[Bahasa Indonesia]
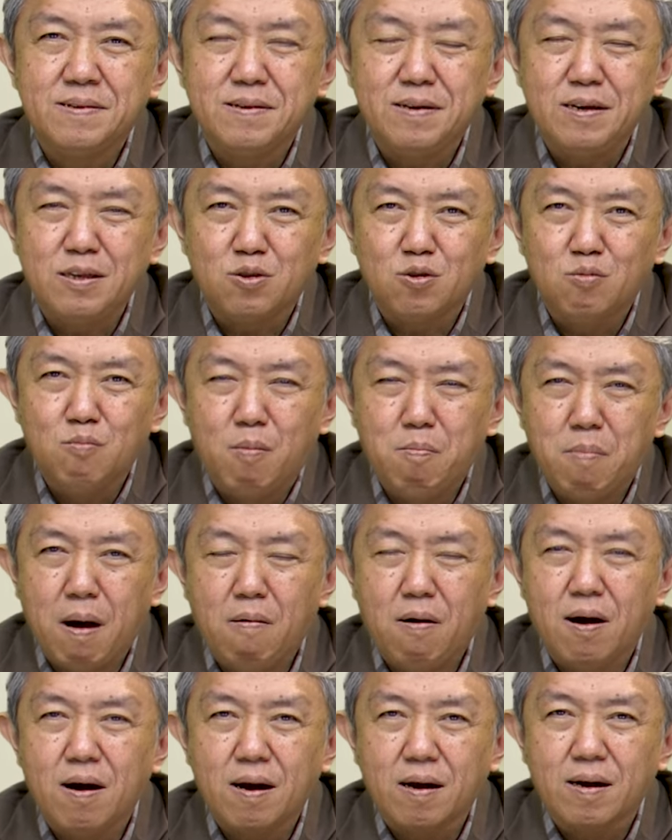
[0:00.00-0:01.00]
itu
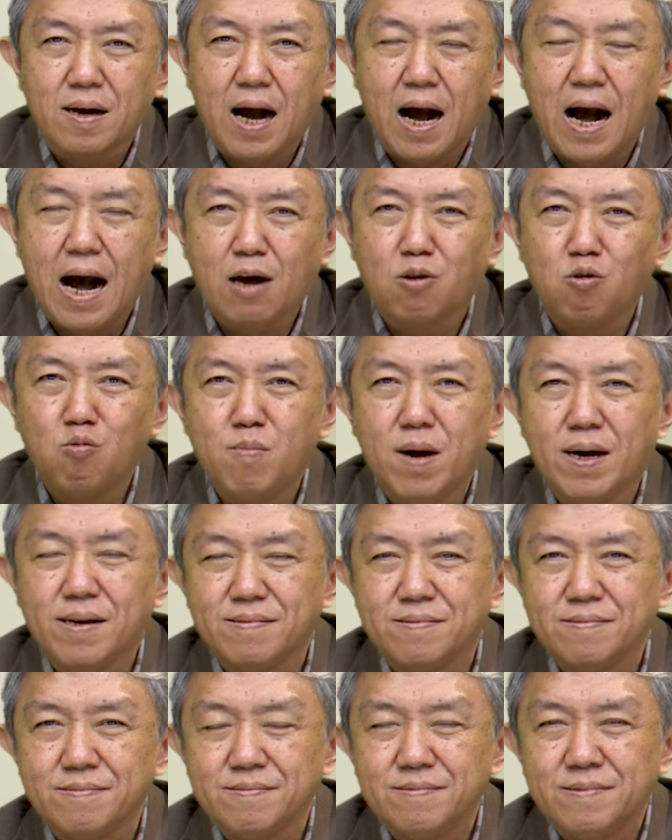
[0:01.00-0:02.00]
membawa
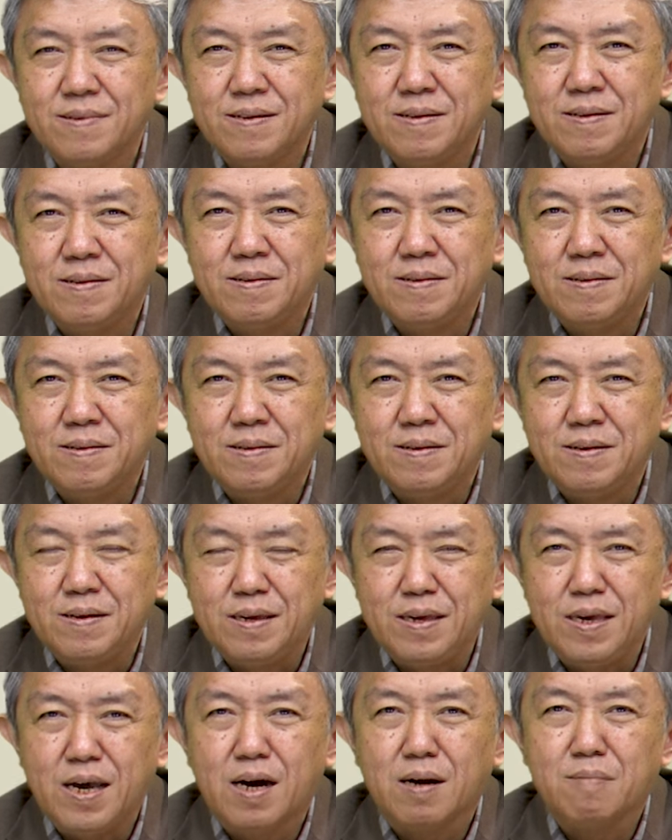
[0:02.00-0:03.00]
keharuman
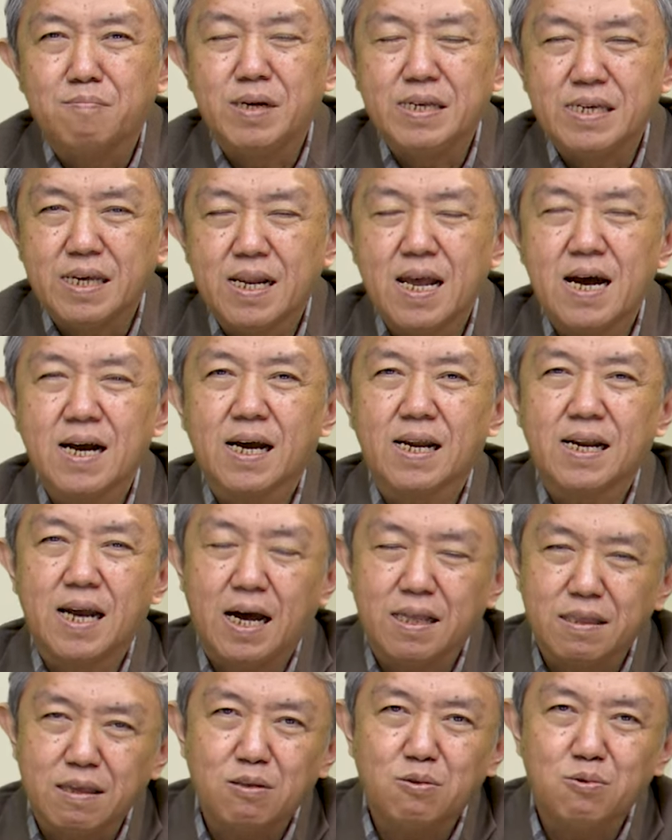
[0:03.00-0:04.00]
yang menyenangkan
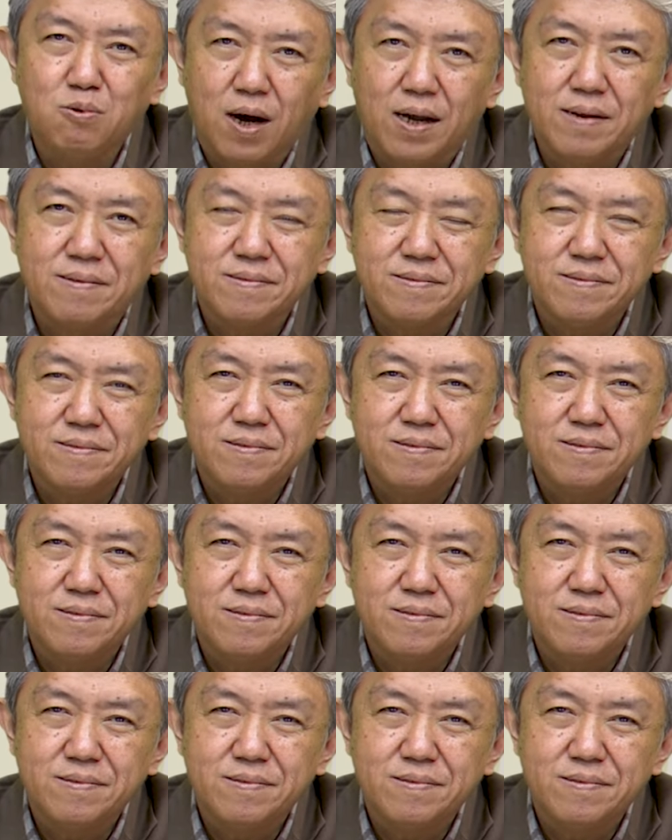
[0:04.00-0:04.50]
hati Tuhan.